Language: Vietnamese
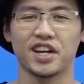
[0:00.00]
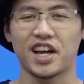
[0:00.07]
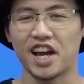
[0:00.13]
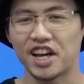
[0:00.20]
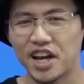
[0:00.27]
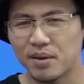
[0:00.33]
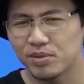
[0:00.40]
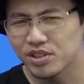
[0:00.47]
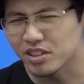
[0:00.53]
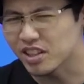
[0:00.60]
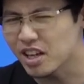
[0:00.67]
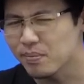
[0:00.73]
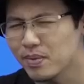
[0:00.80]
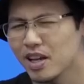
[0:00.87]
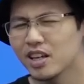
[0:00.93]
cài game trực
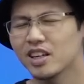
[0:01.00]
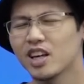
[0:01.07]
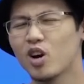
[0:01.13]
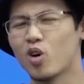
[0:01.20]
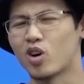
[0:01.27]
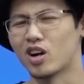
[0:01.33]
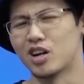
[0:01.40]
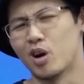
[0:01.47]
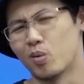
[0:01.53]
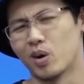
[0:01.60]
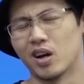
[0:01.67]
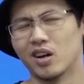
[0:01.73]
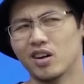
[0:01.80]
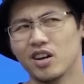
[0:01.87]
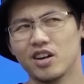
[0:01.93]
tiếp lên cái ổ khởi động
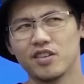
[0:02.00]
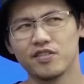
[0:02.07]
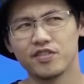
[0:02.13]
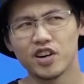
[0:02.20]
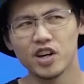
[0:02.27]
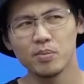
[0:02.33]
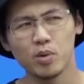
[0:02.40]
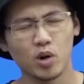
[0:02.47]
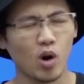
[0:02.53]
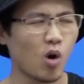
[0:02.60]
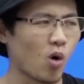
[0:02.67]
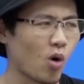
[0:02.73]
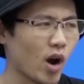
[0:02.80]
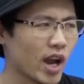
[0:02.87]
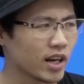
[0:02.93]
à với một
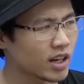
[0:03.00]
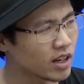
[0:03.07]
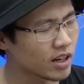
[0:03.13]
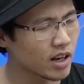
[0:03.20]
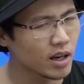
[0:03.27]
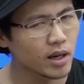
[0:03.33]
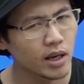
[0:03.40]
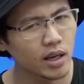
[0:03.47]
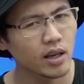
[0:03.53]
ổ SSD